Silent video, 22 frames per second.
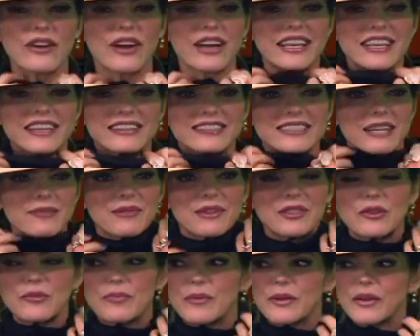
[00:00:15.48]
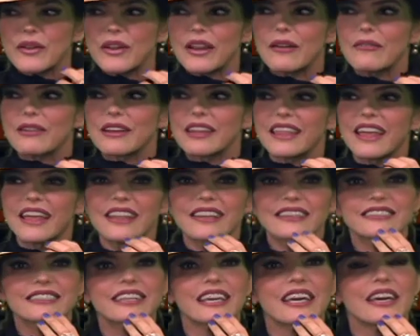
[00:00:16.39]
aquí es tremendo, pero la verdad
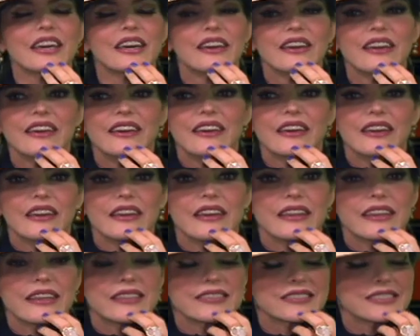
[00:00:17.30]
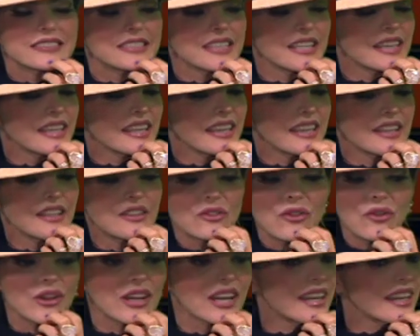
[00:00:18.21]
es que este,
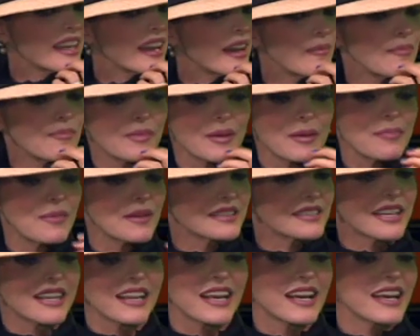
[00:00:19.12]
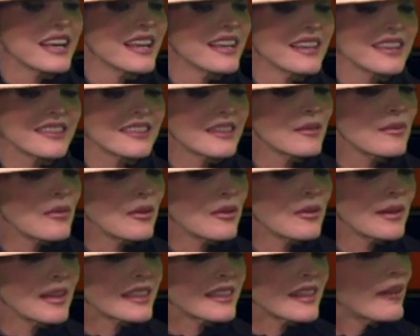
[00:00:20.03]
no quería que pasara de
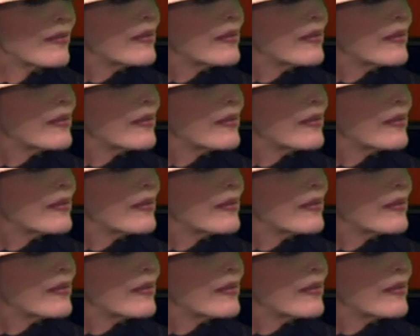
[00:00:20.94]
volverte a